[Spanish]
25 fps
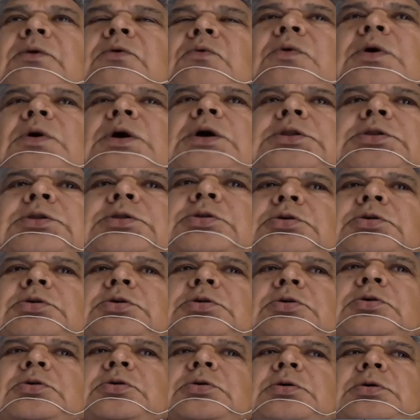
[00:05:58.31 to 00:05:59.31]

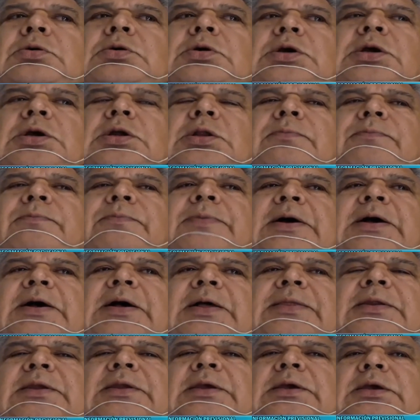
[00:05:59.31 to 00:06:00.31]
cuando el
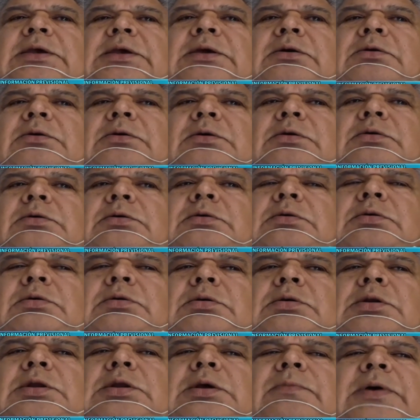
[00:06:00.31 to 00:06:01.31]
padre
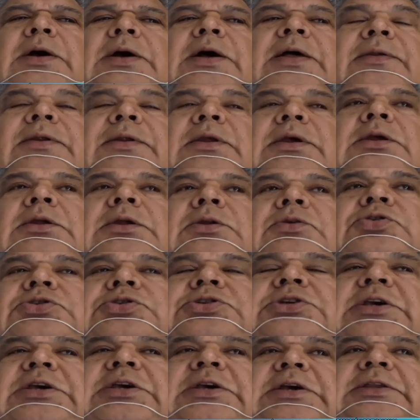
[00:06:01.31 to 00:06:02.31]
o la madre lo
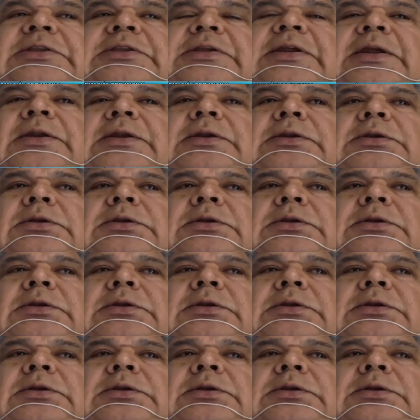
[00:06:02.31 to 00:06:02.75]
registran